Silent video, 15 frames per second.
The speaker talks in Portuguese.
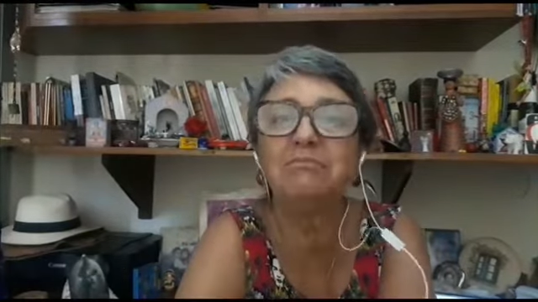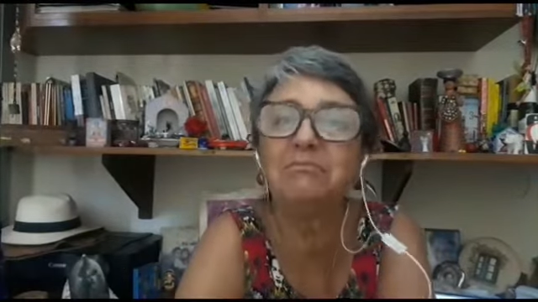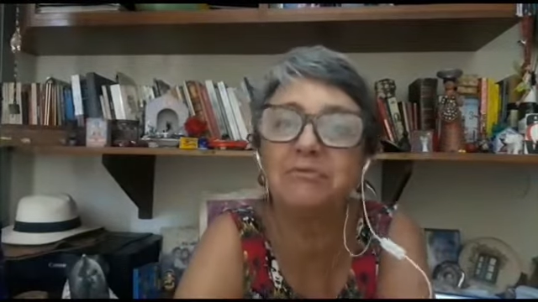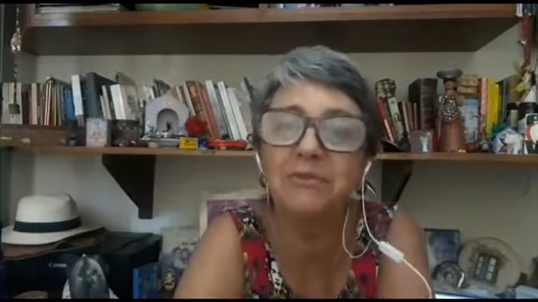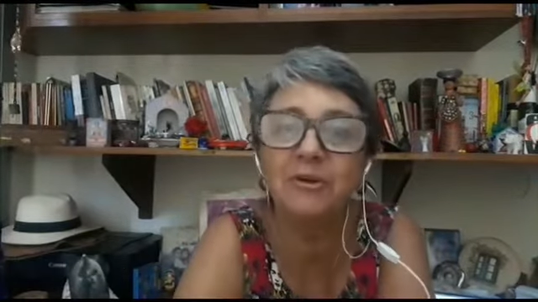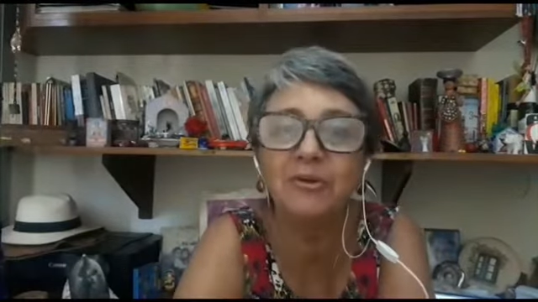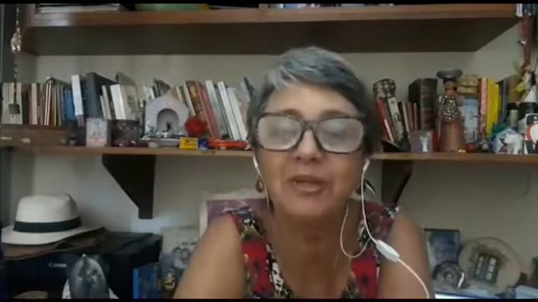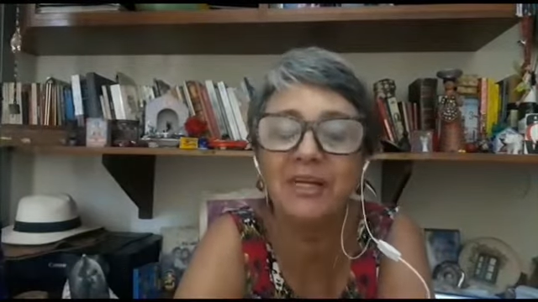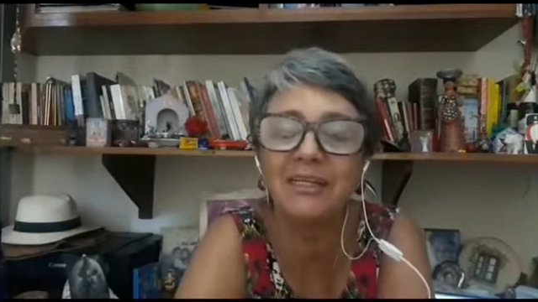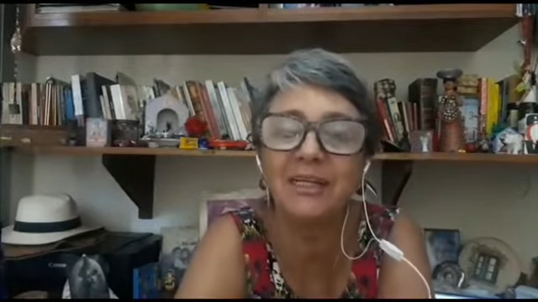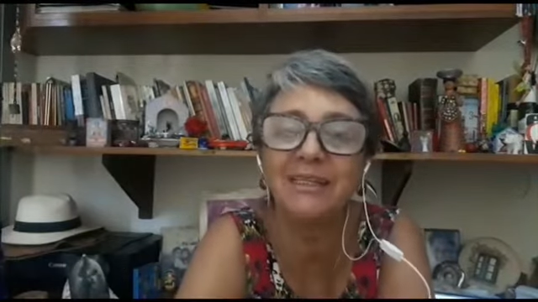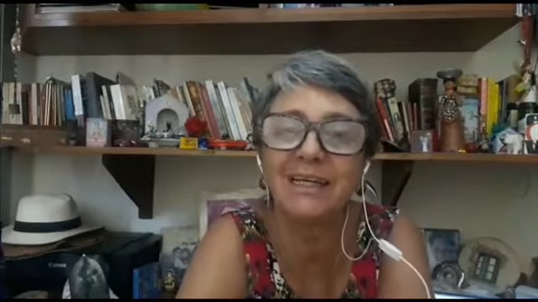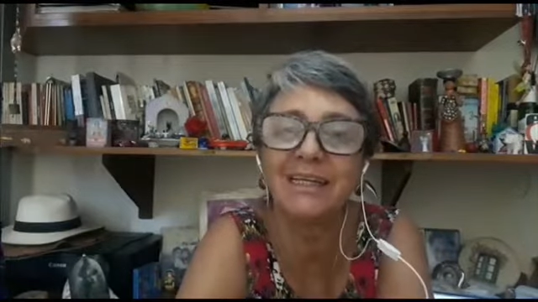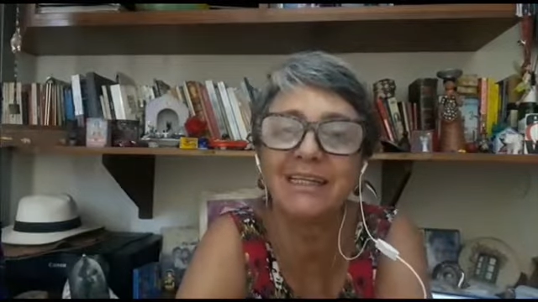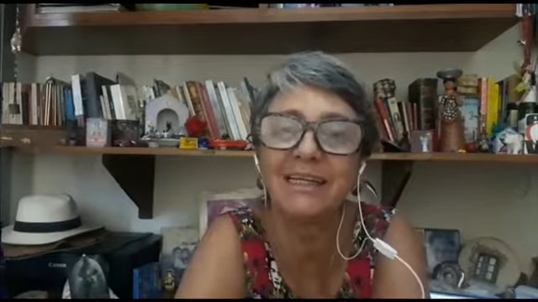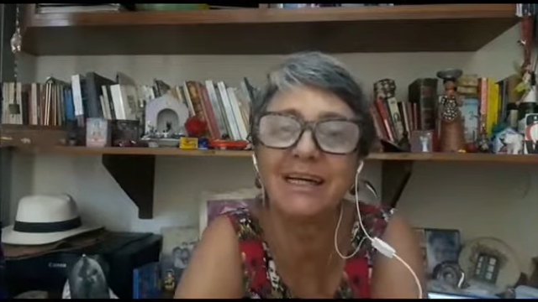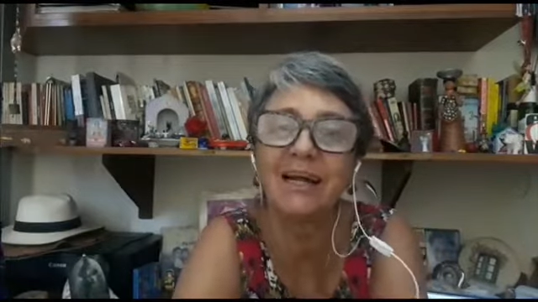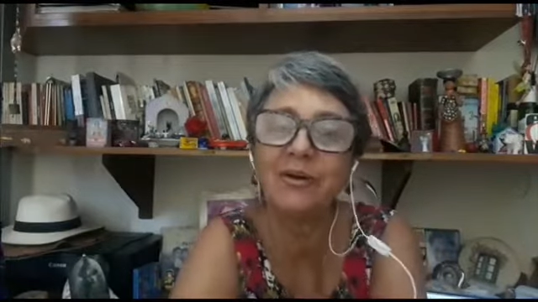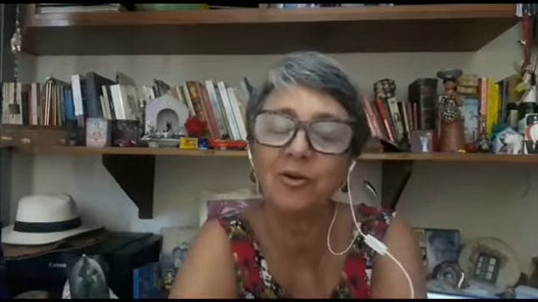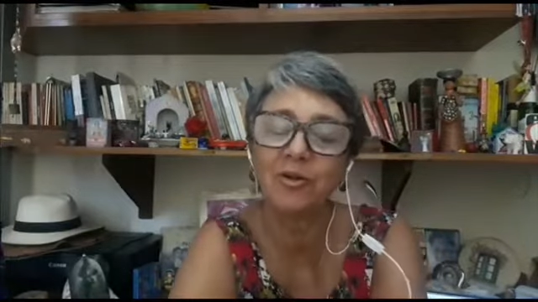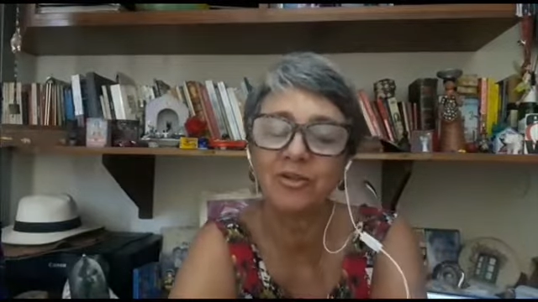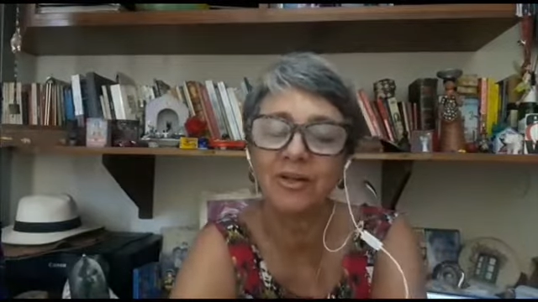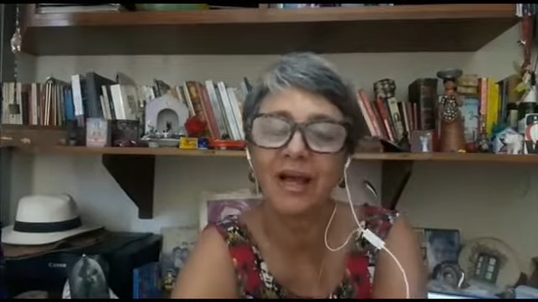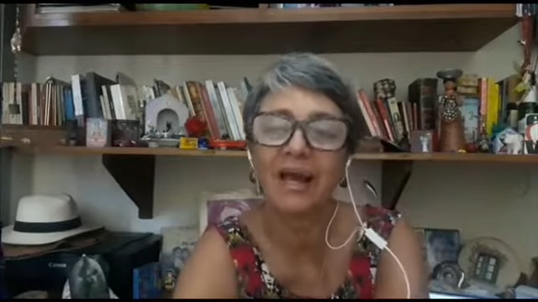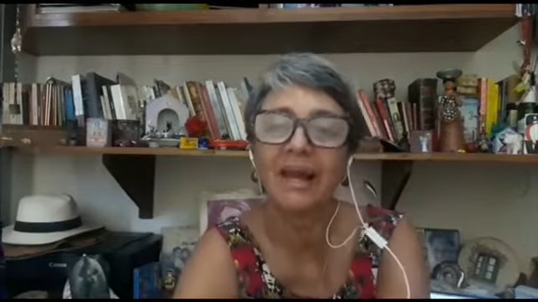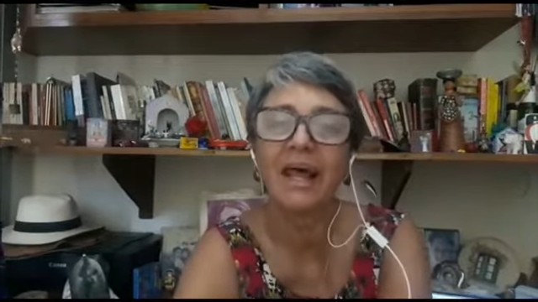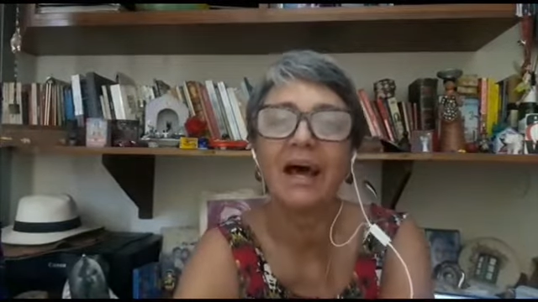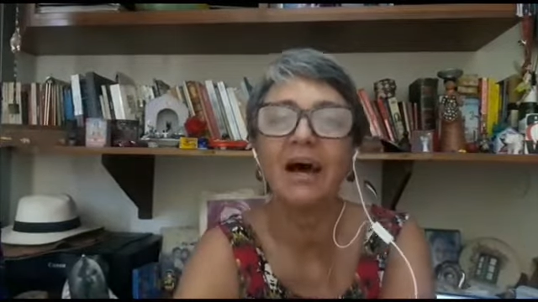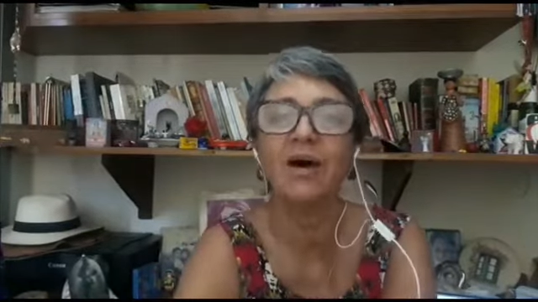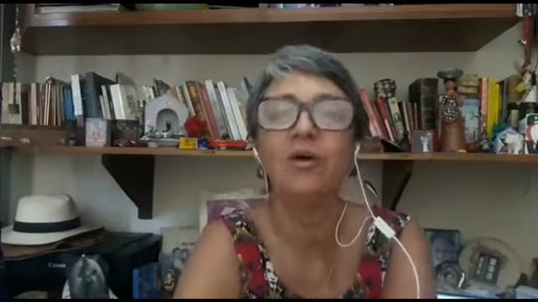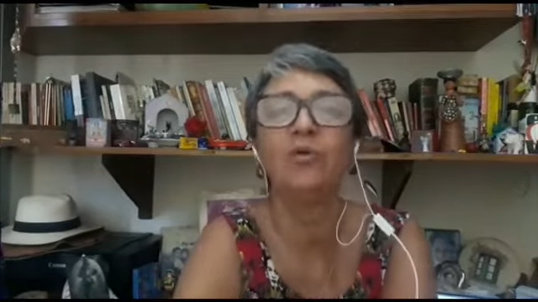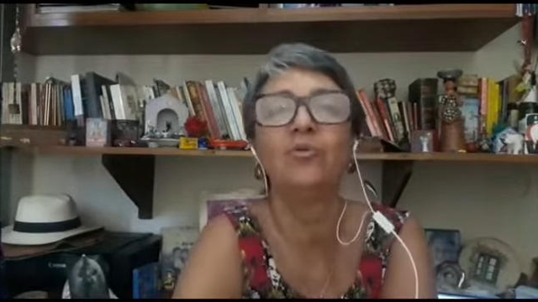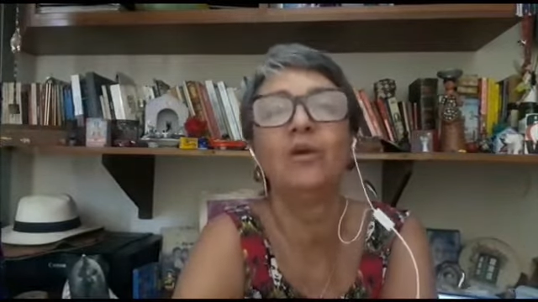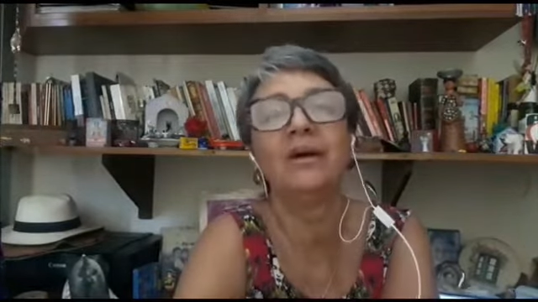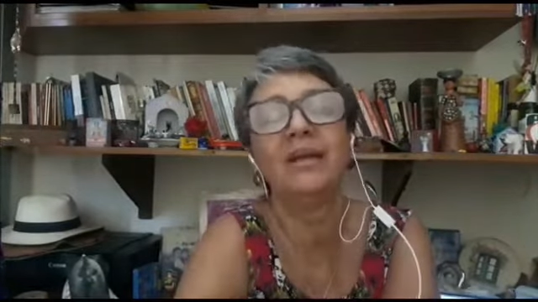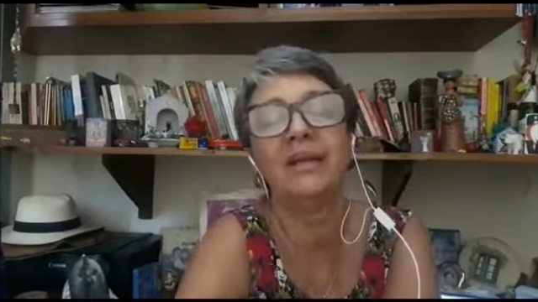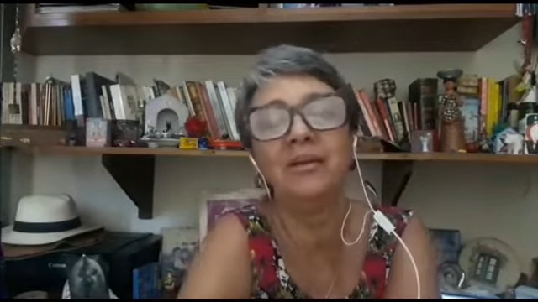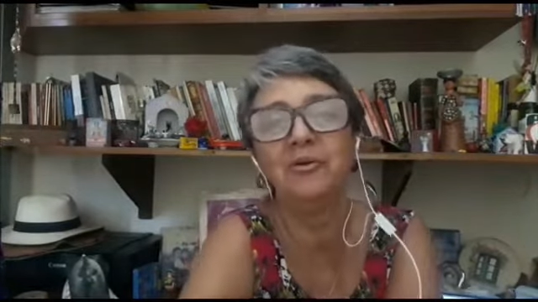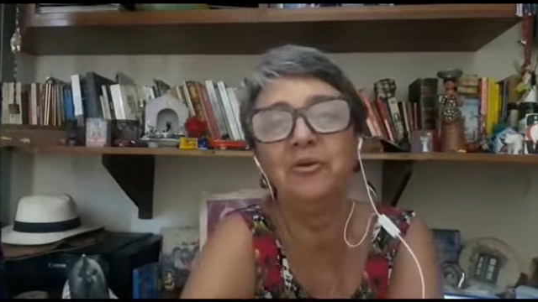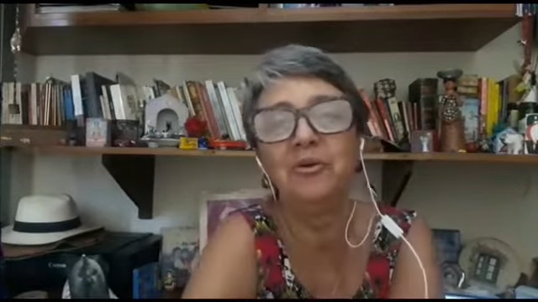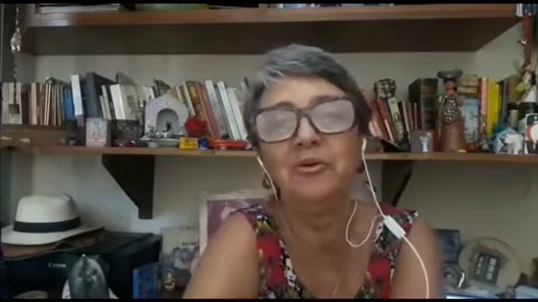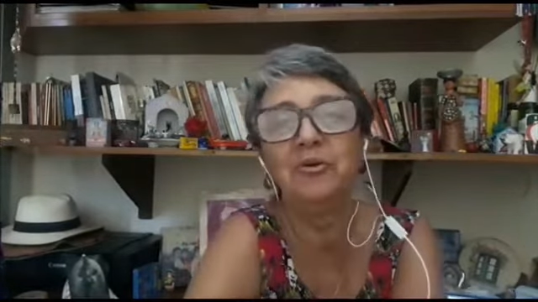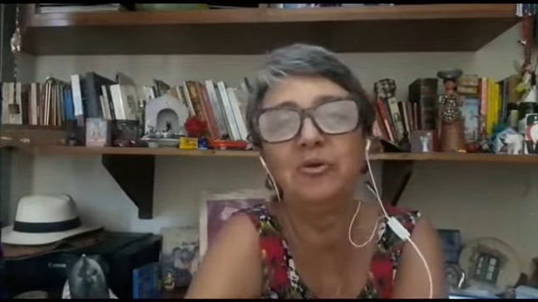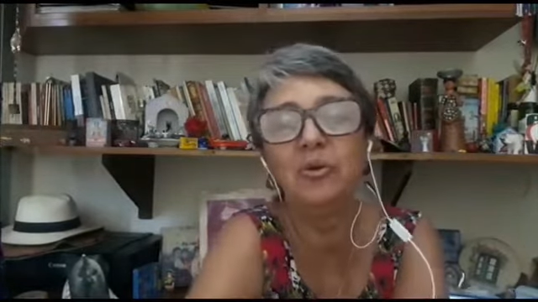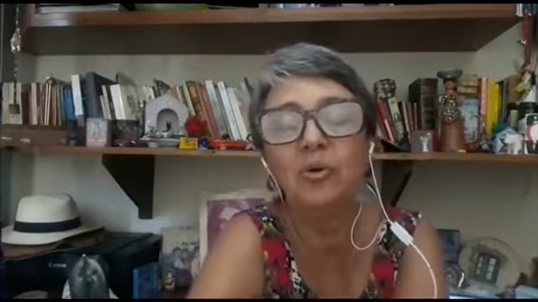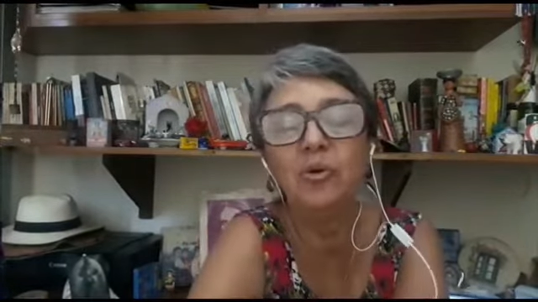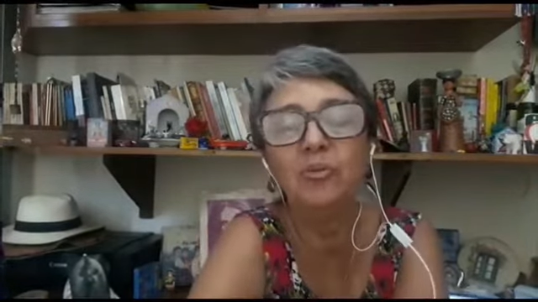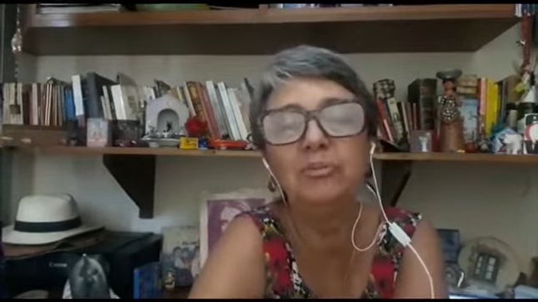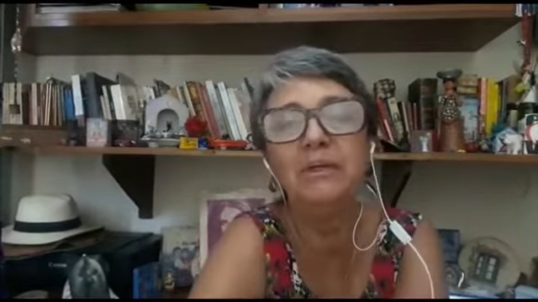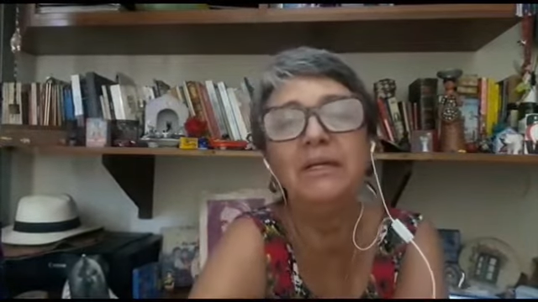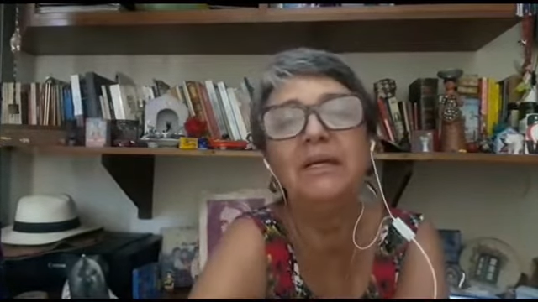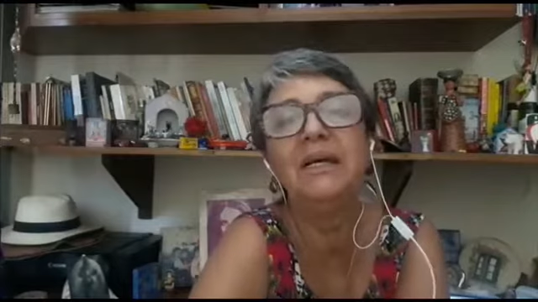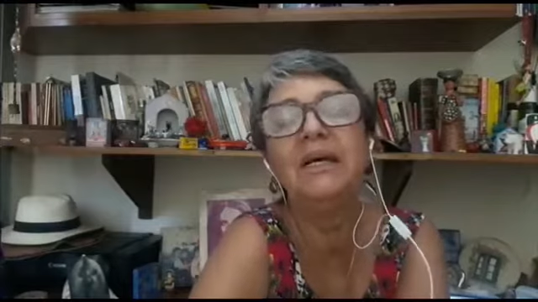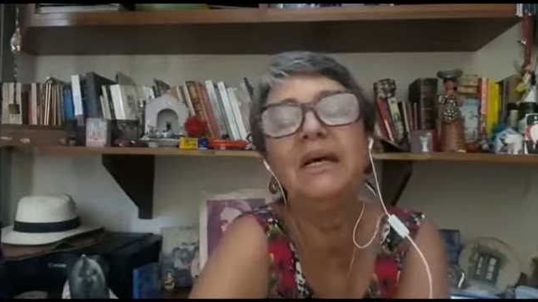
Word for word: Não deixa de assinar nosso canal aqui no YouTube,